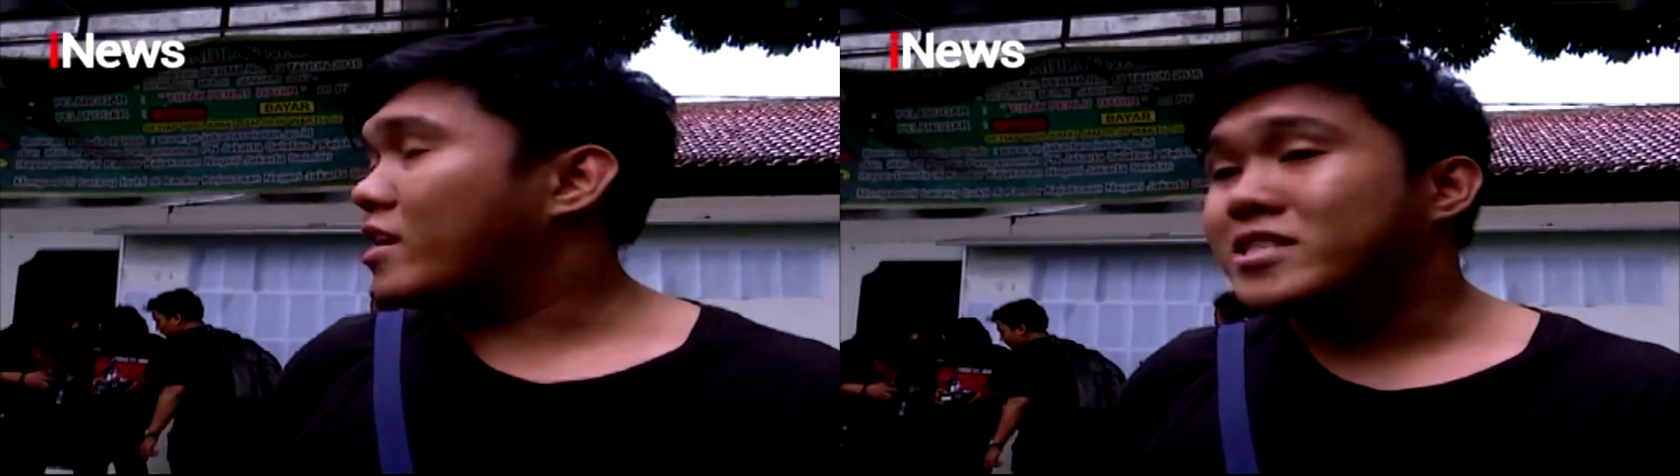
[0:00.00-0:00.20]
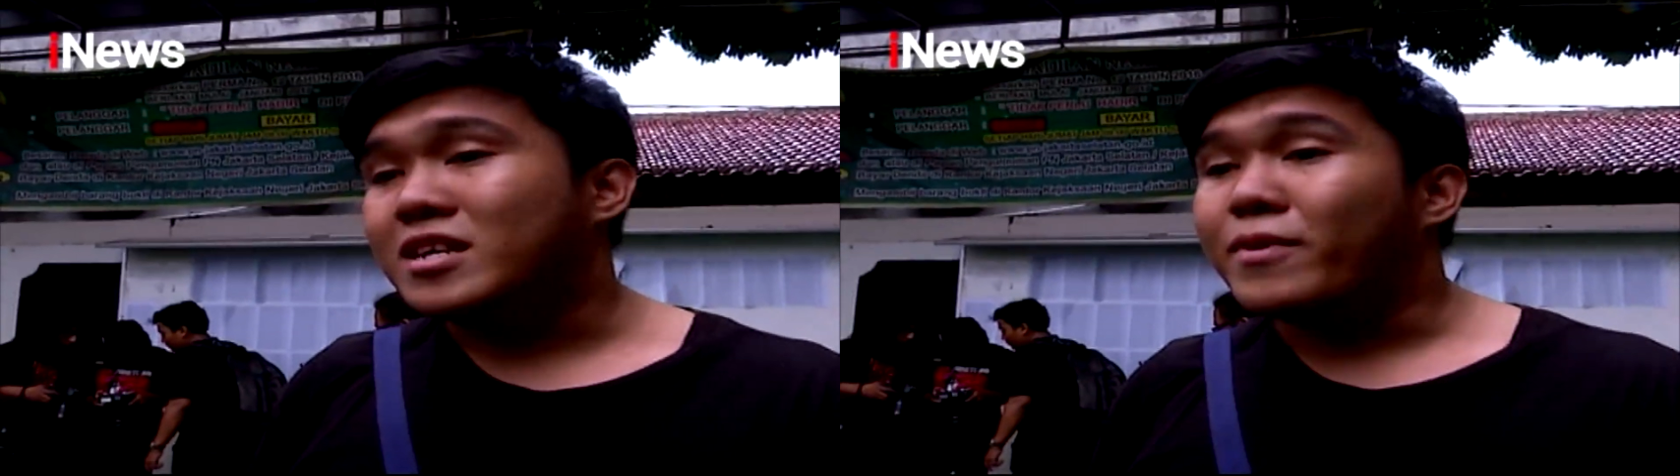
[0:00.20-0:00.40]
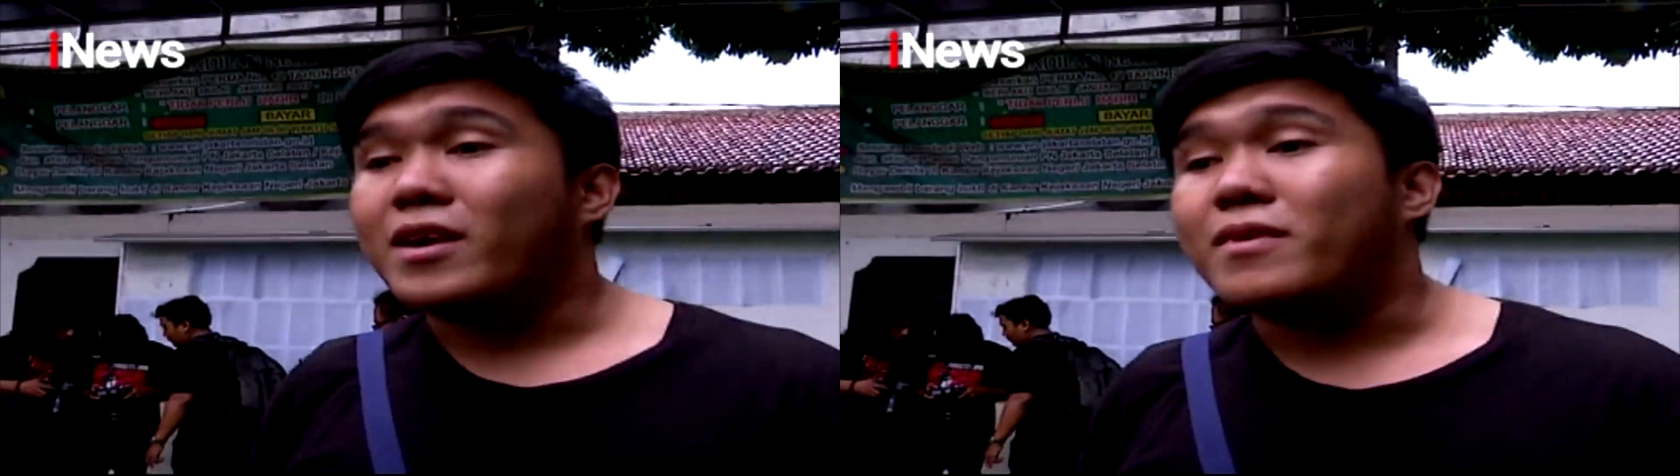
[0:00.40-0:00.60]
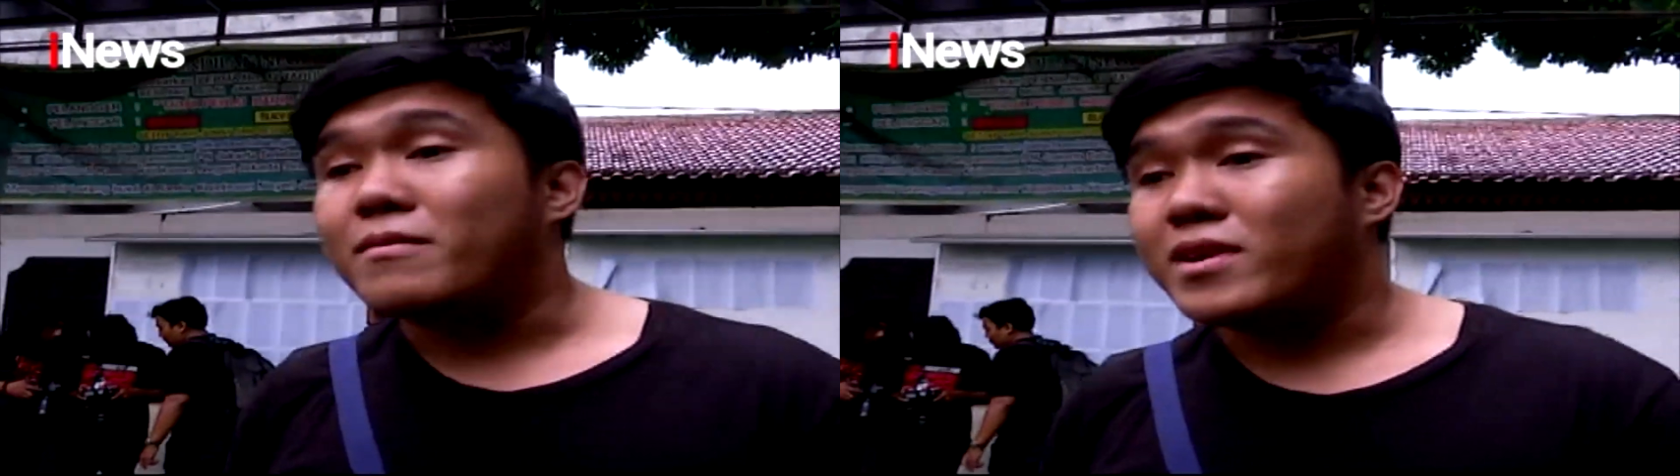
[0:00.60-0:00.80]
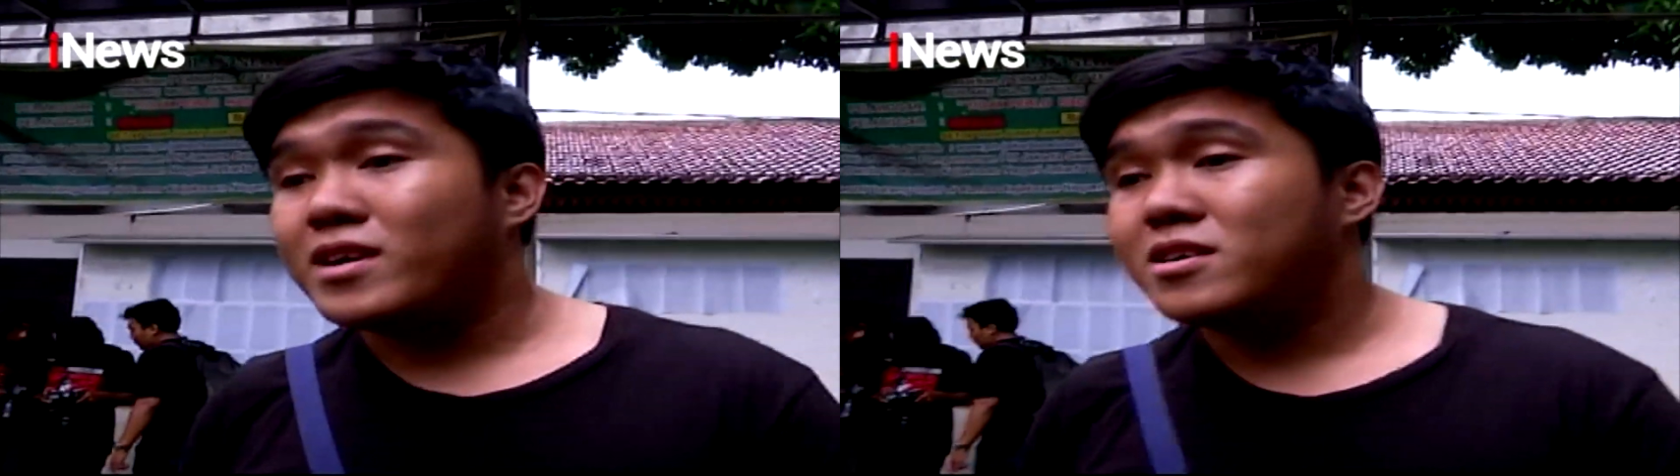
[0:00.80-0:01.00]
Yang disampaikan
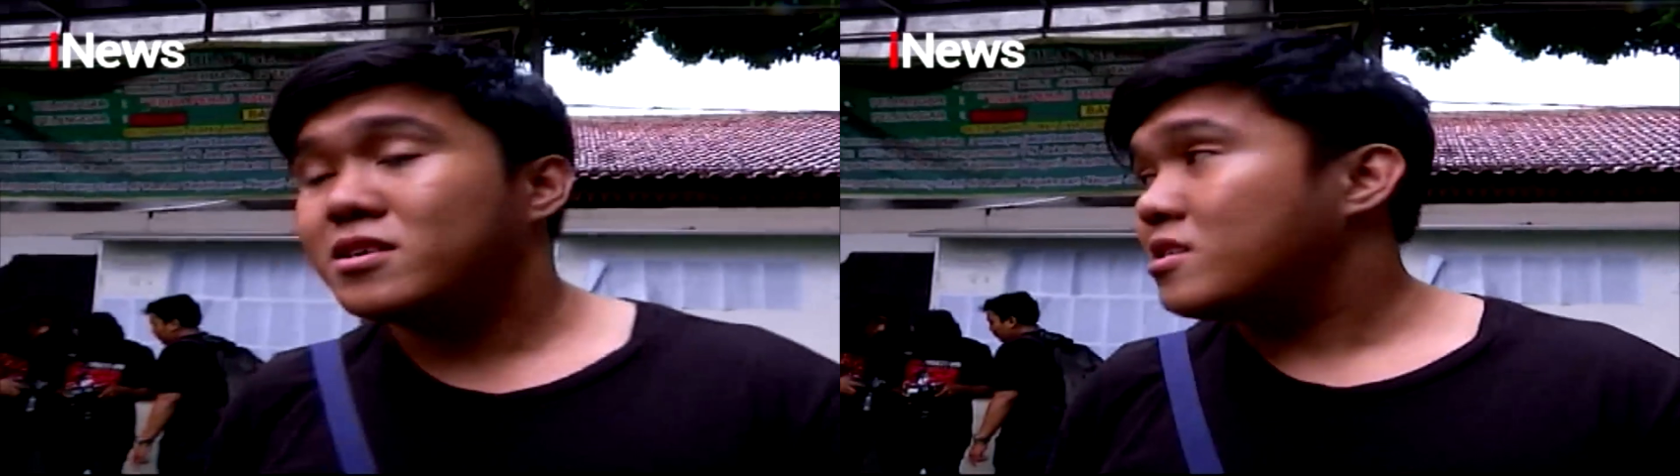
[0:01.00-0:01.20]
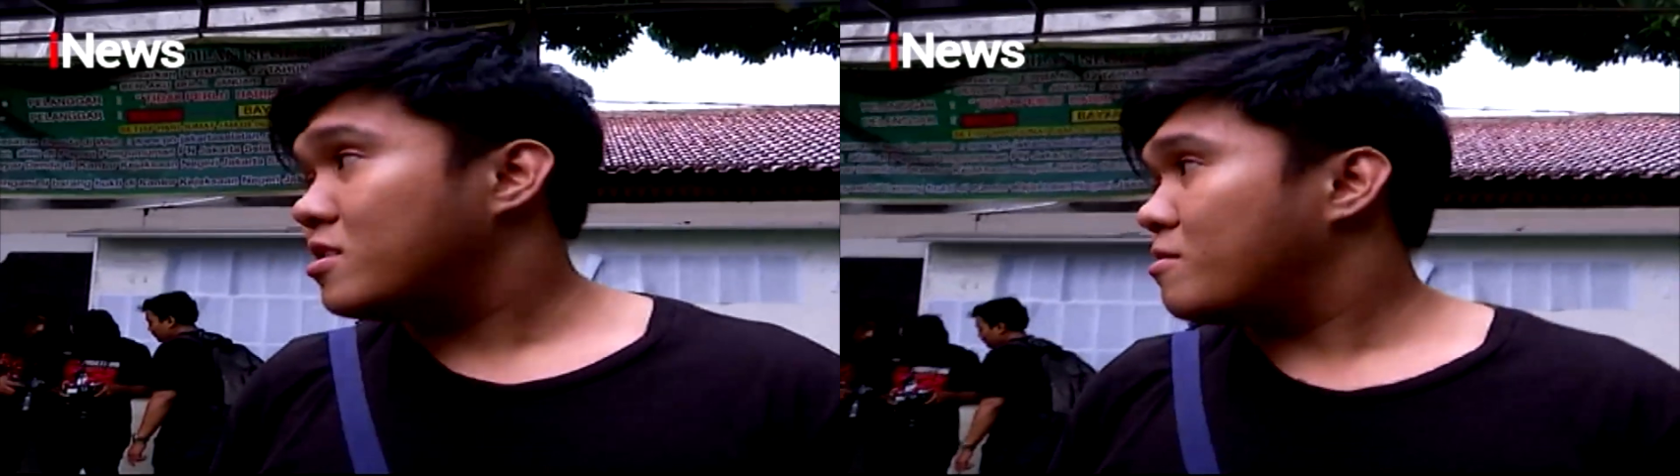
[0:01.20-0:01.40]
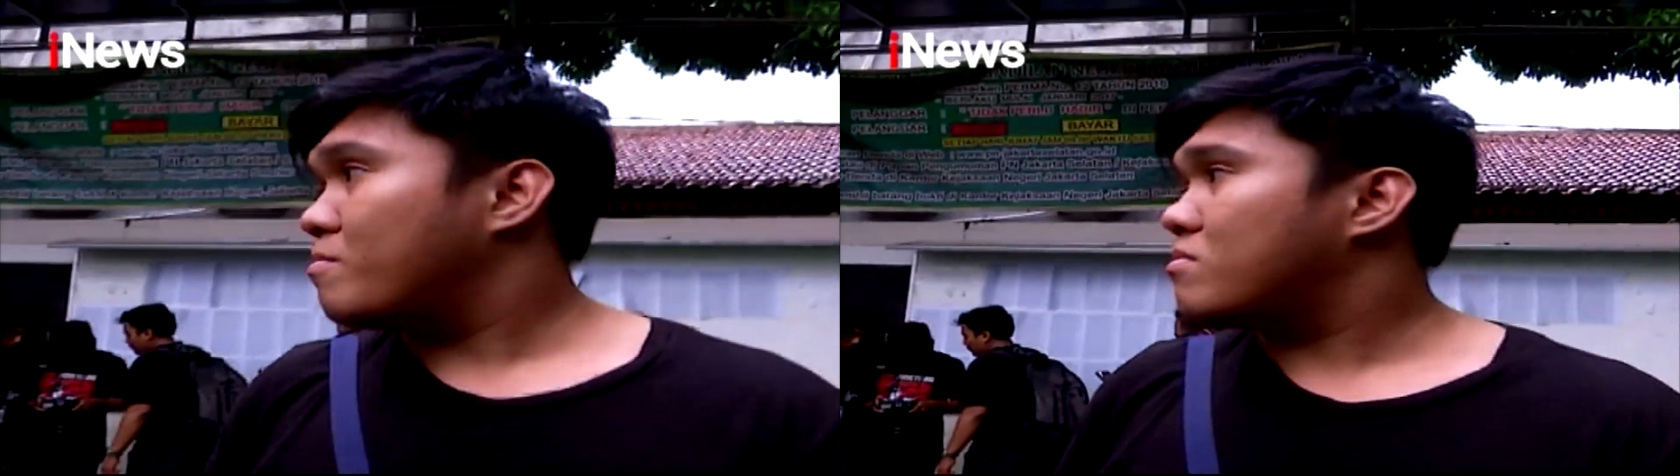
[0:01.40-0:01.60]
Mama